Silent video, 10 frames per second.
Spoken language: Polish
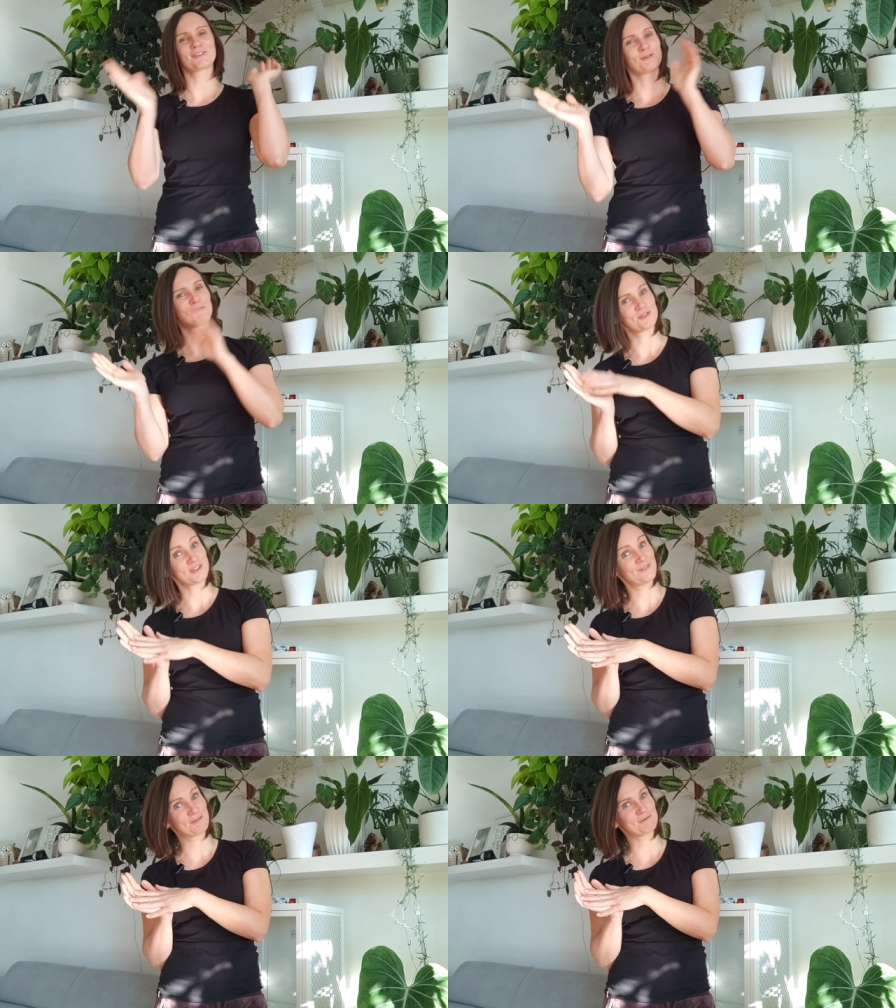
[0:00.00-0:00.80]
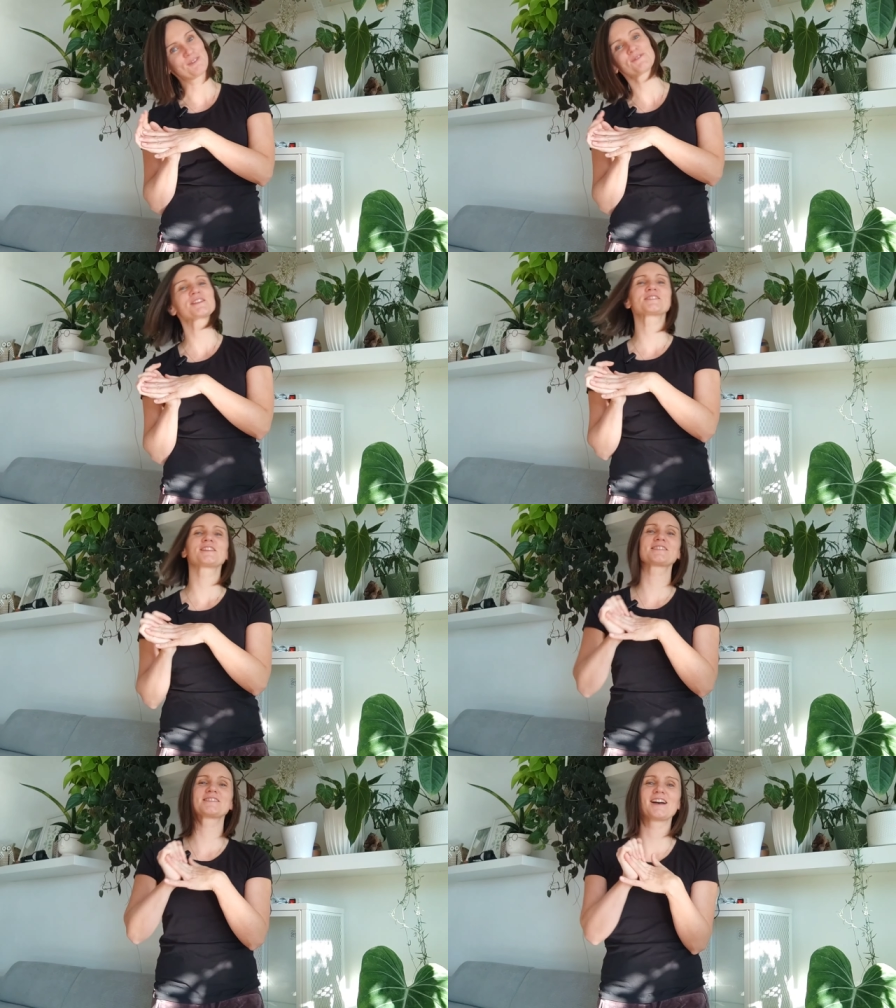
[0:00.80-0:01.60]
a to może wełnowiec
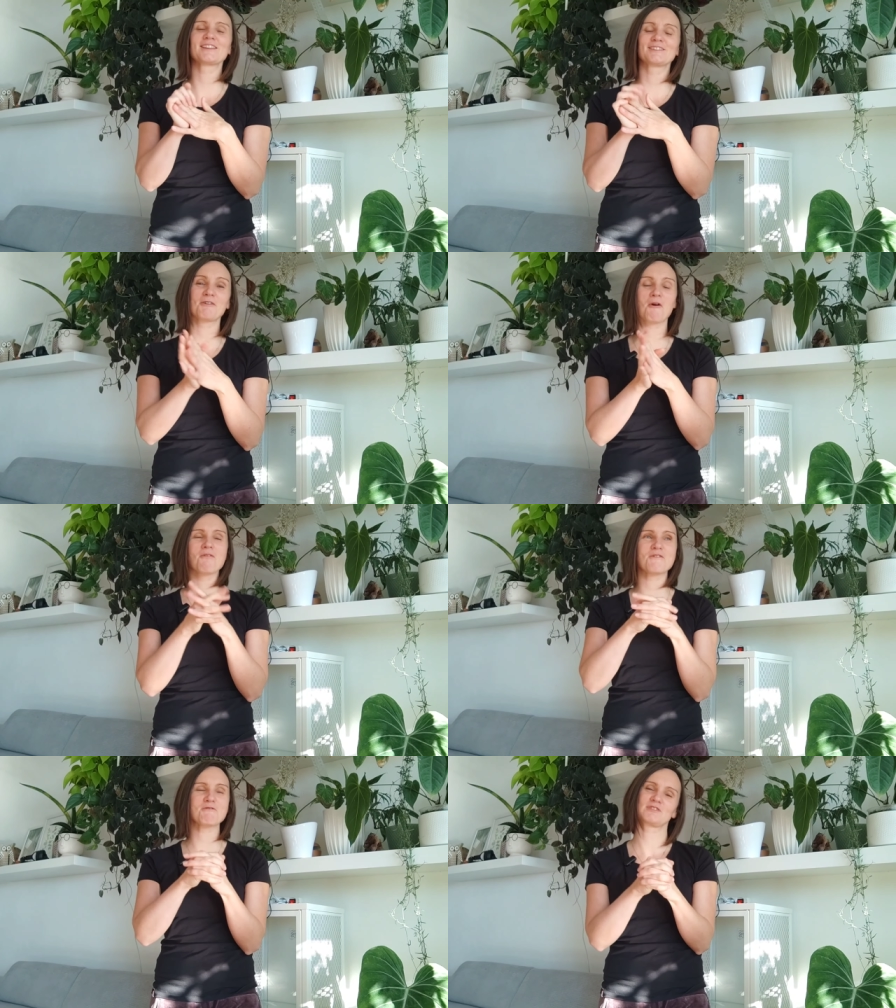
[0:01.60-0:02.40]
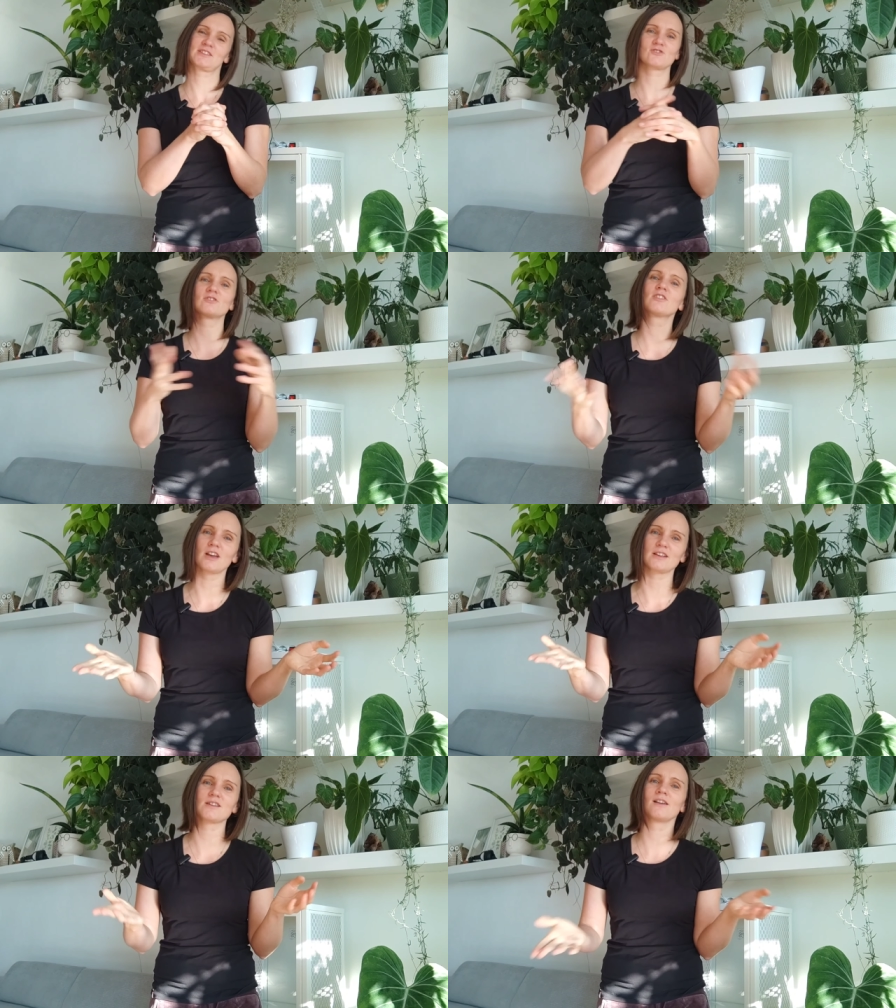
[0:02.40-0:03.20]
nas zaatakował, znaczy nie
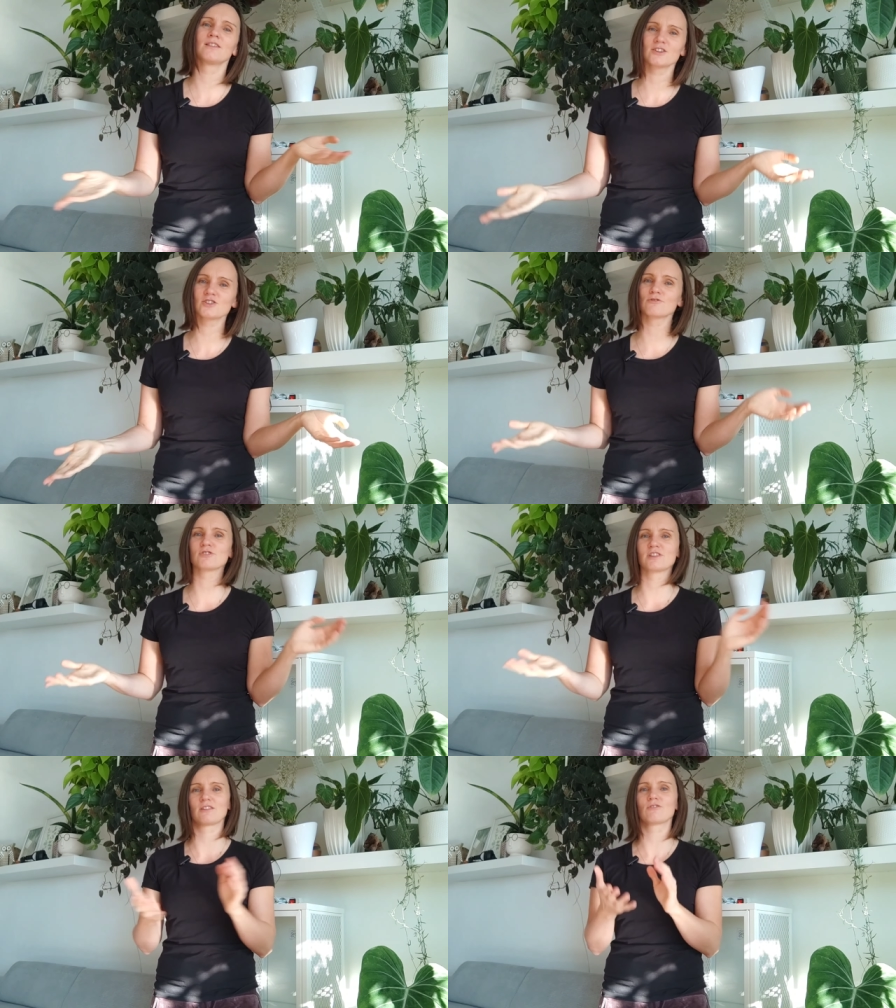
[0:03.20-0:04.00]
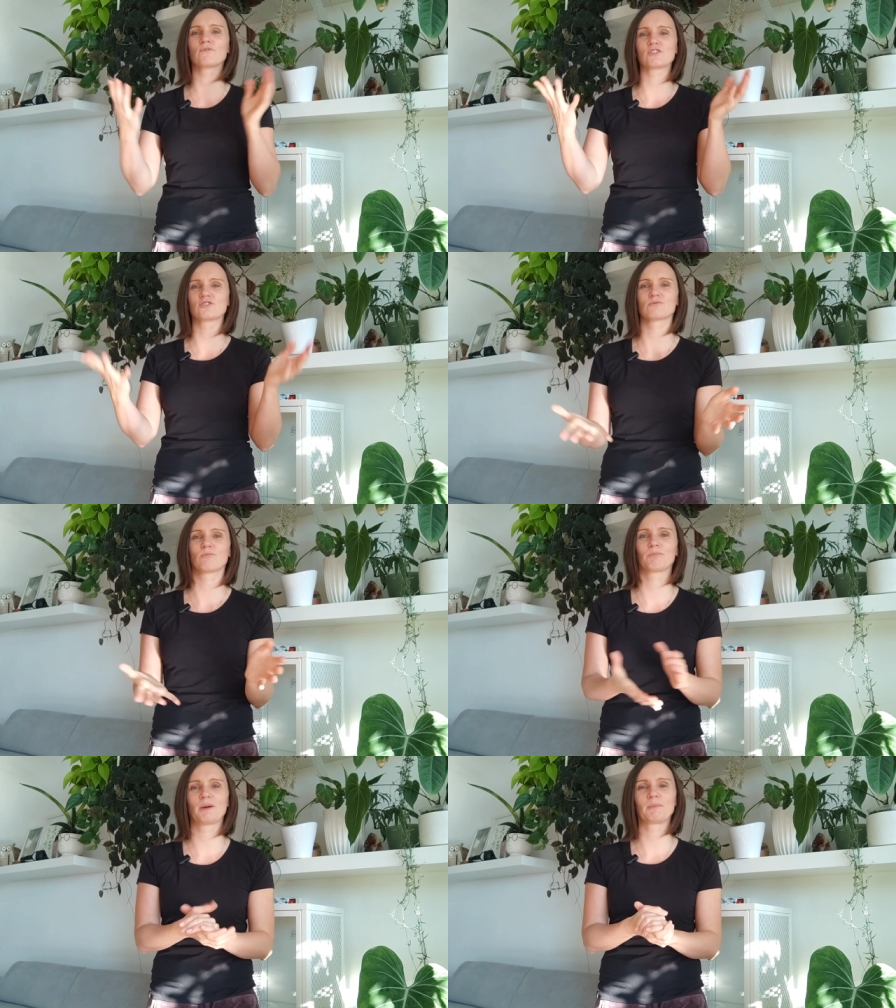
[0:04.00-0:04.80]
nas, ale nasze rośliny, no wiecie, co
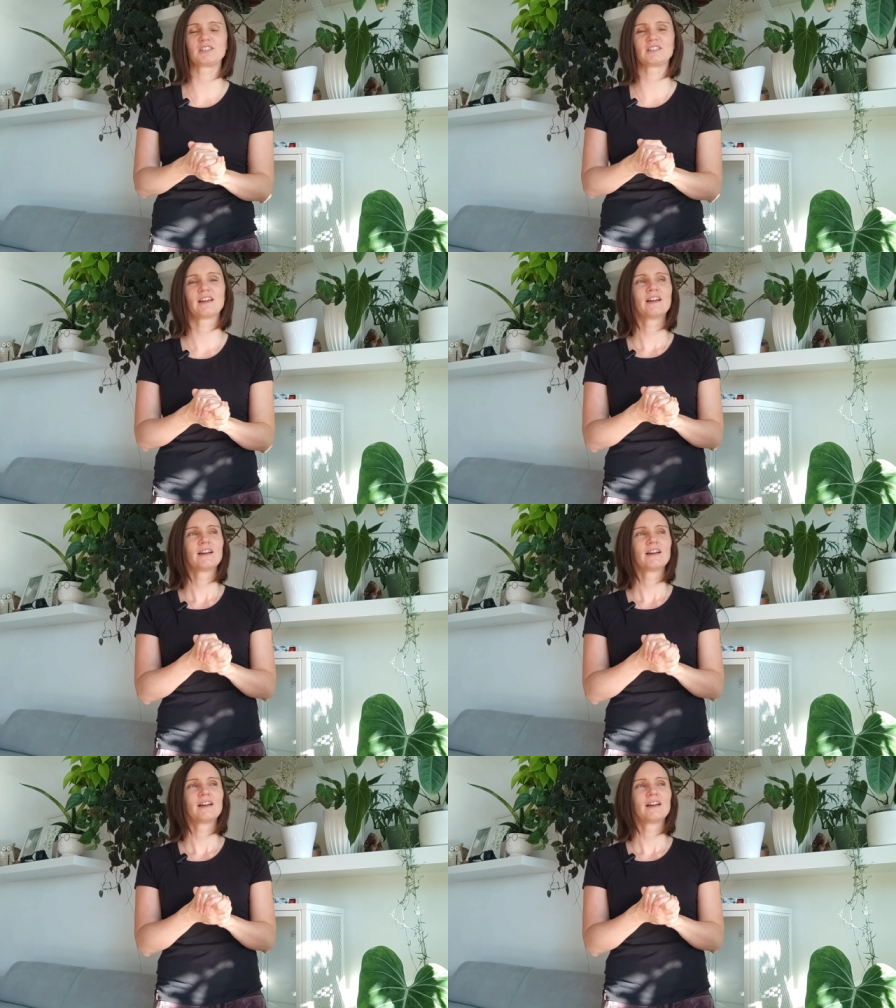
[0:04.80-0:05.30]
mam na myśli.